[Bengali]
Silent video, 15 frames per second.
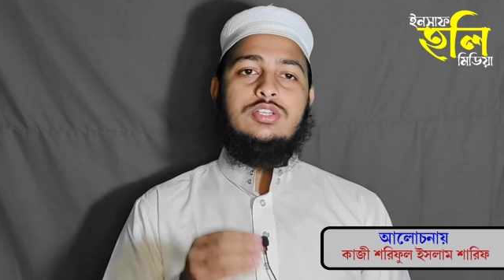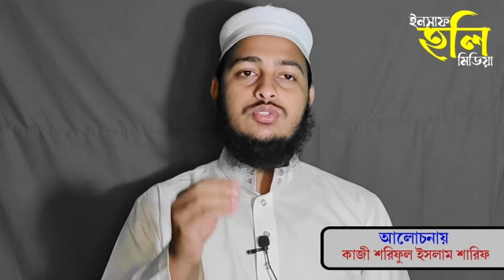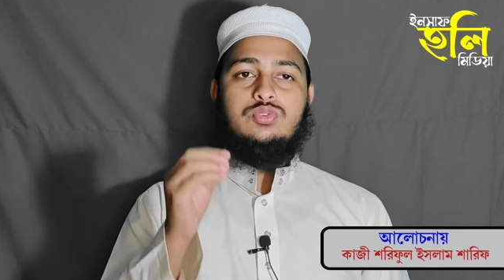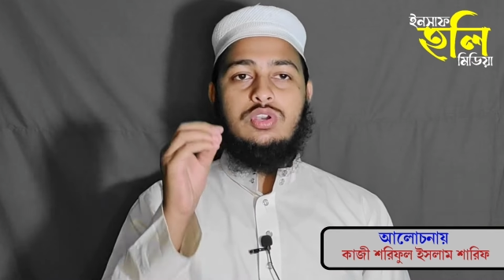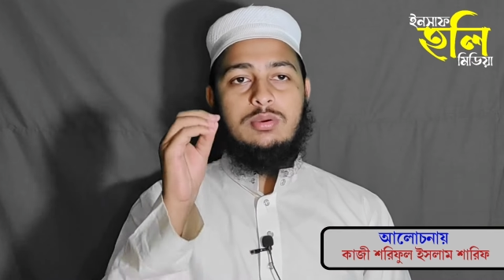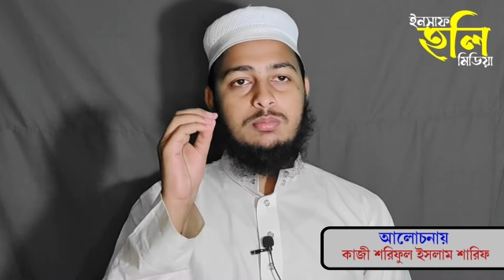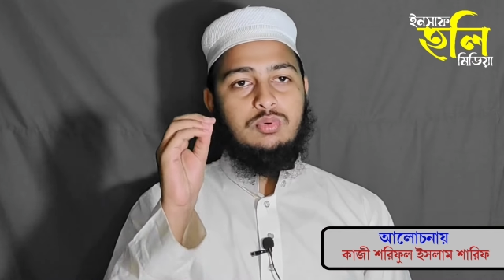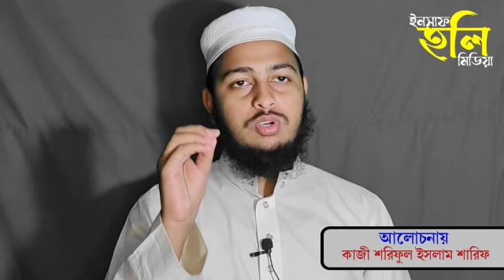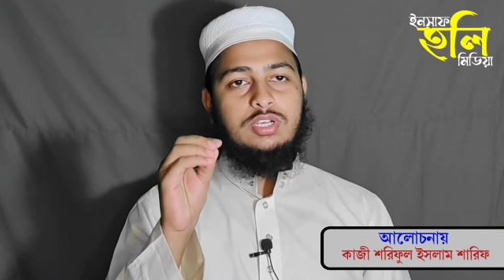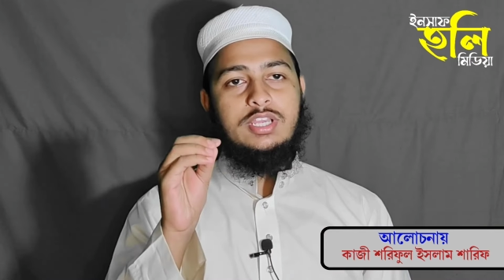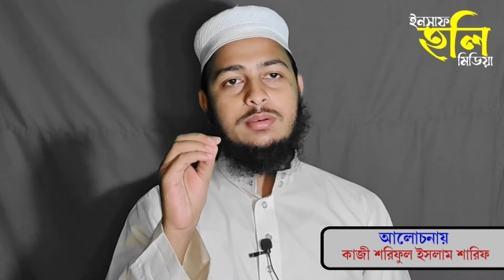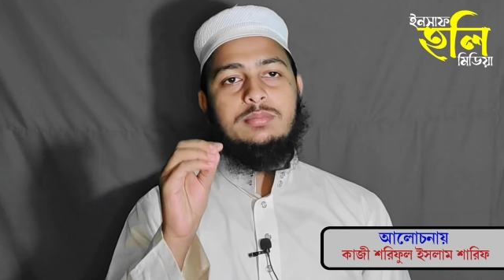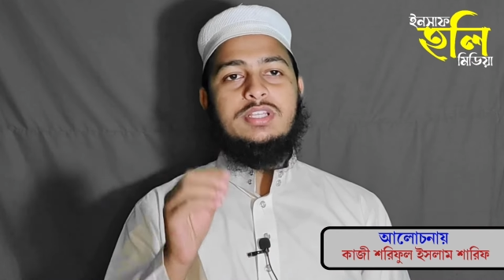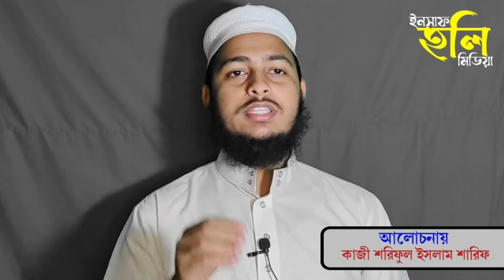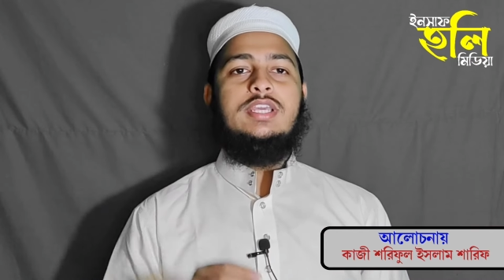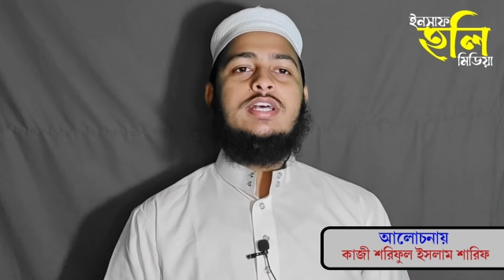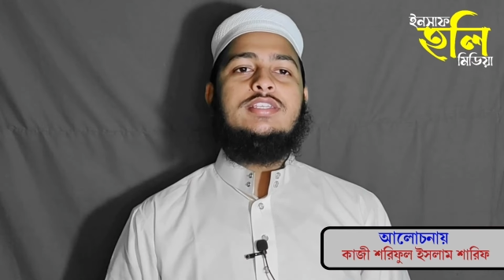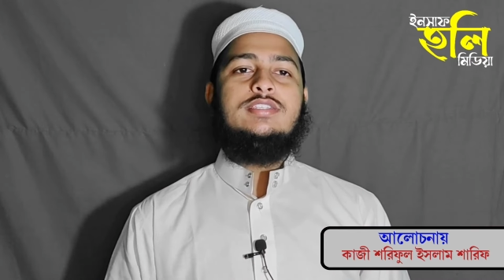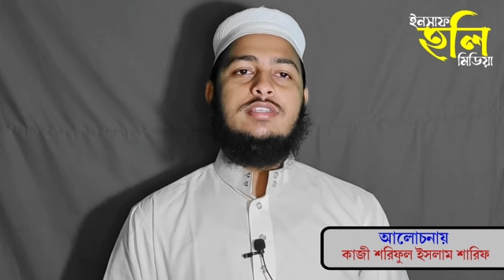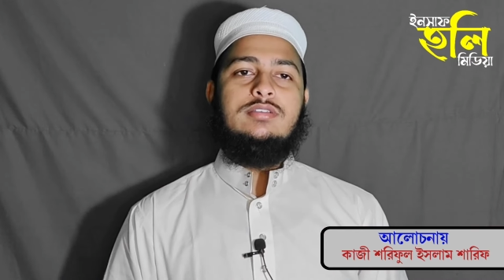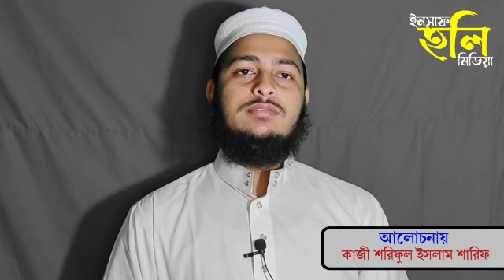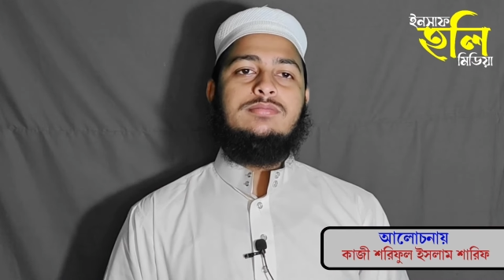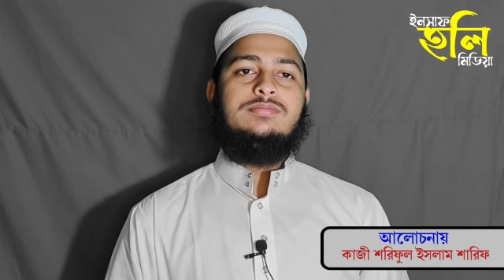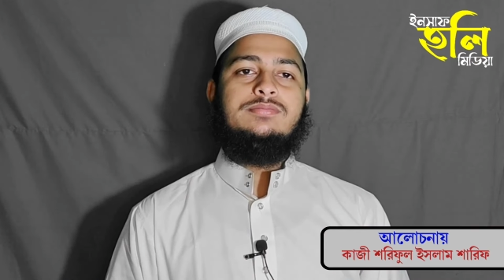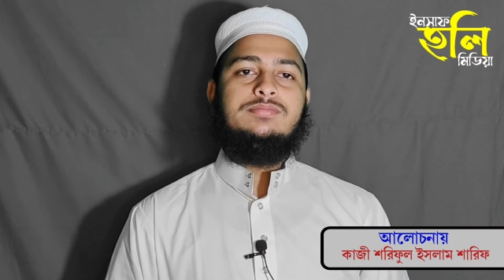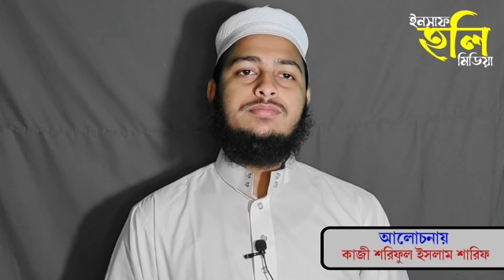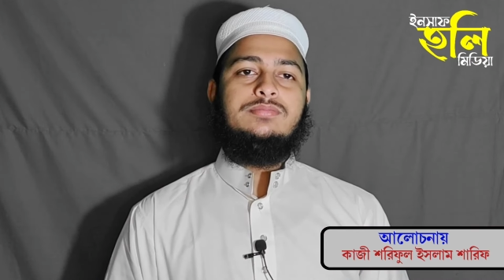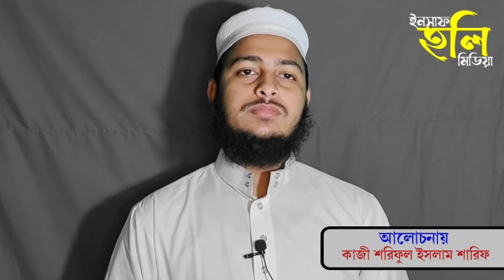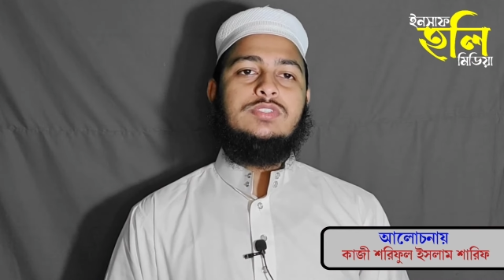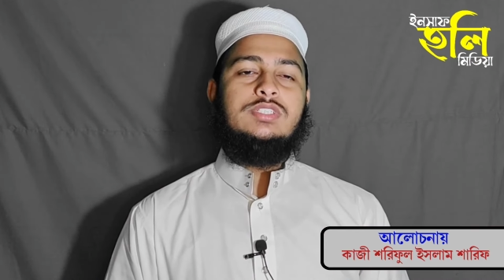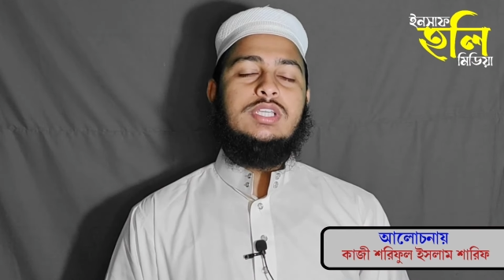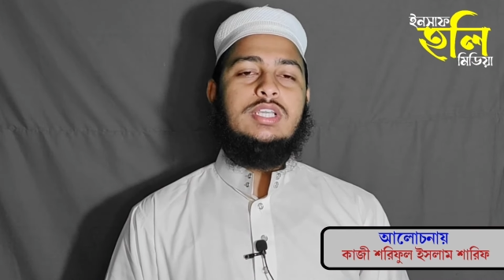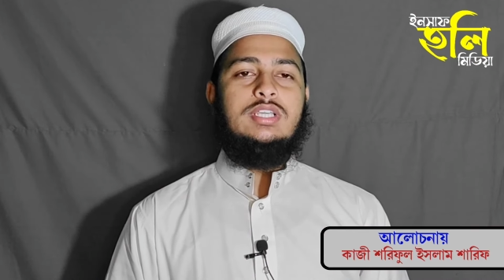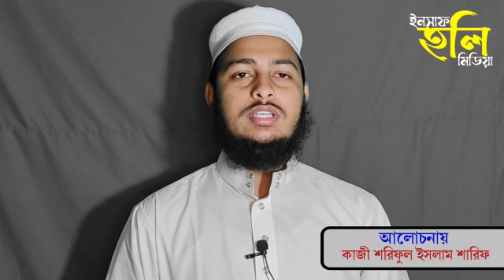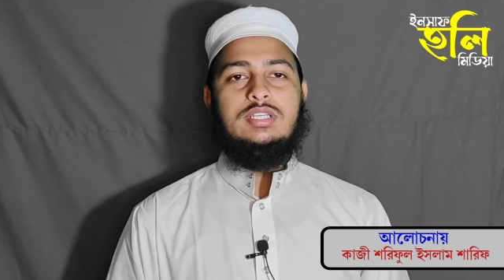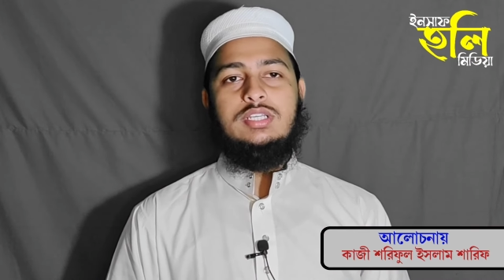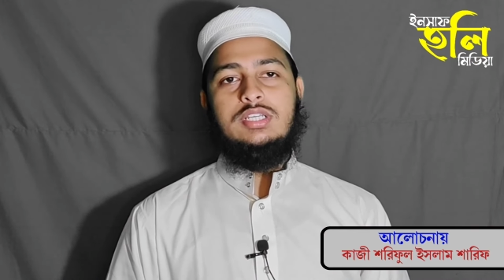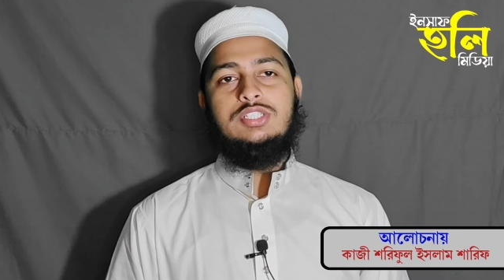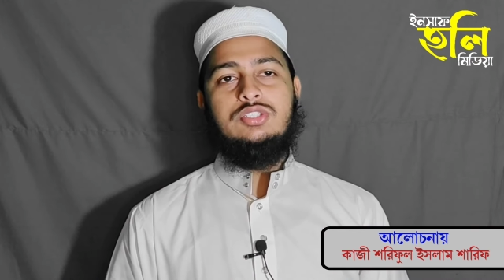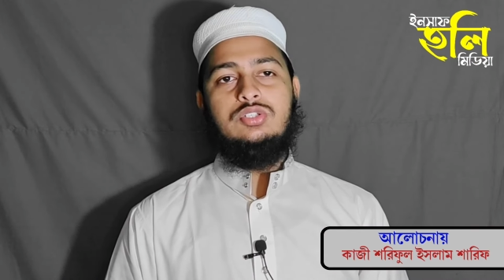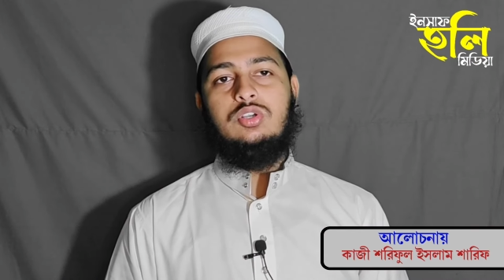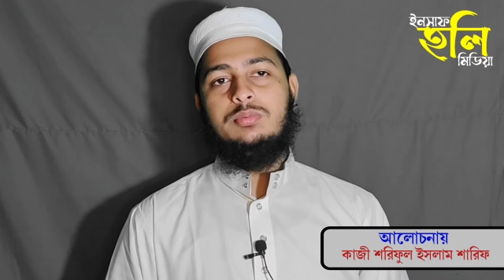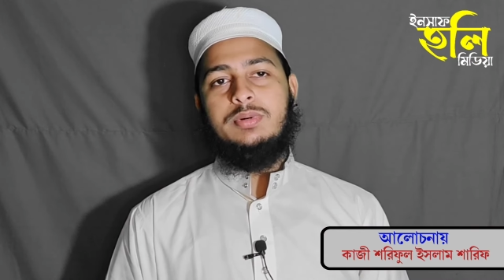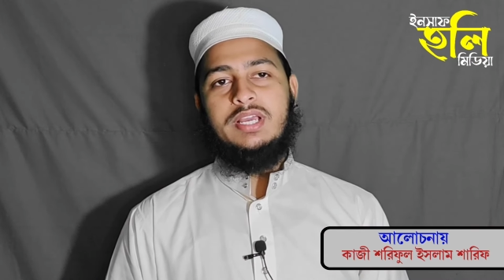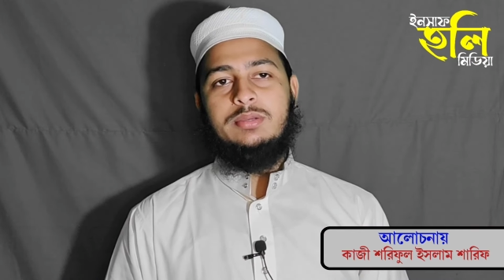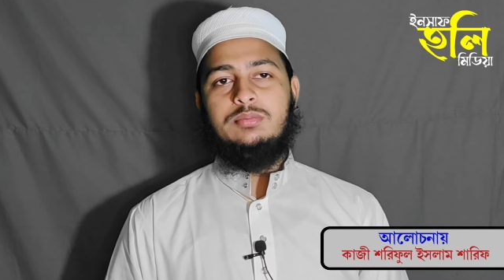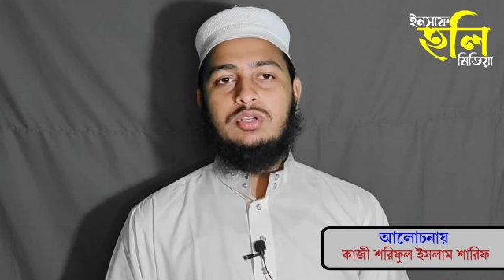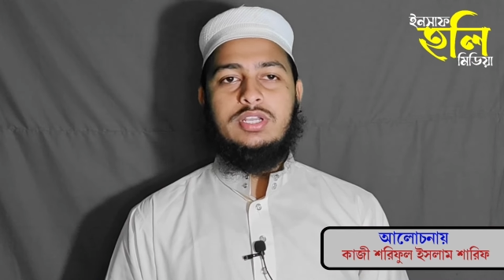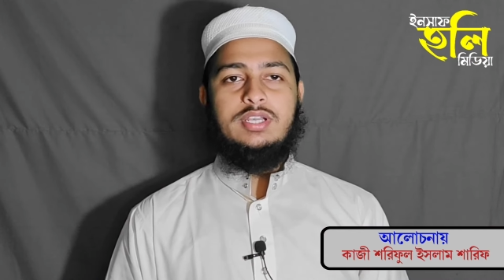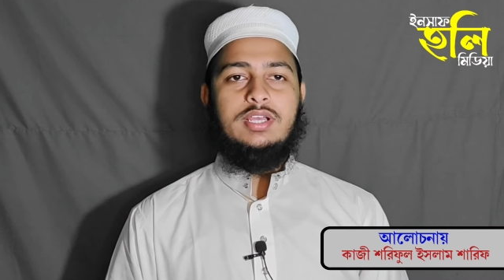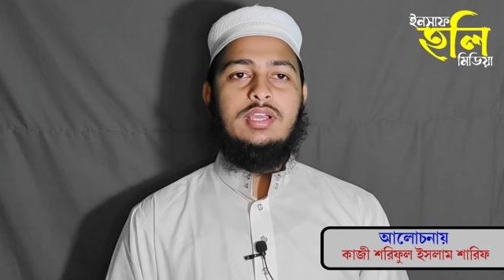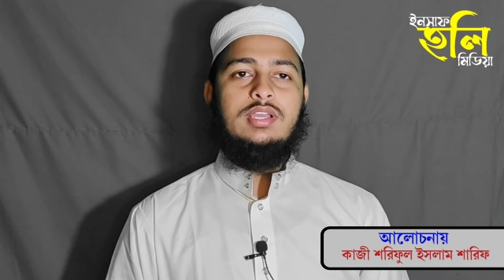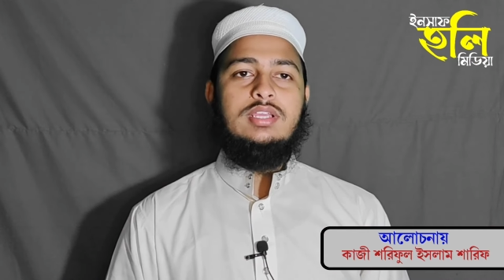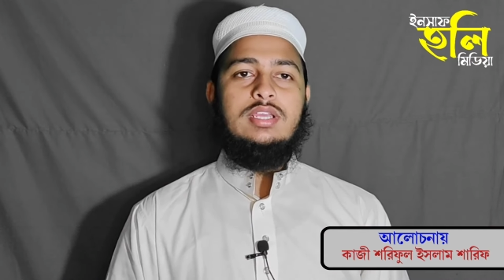সুরা মুলকের মধ্যে আছে এজন্য ভাই বোনেরা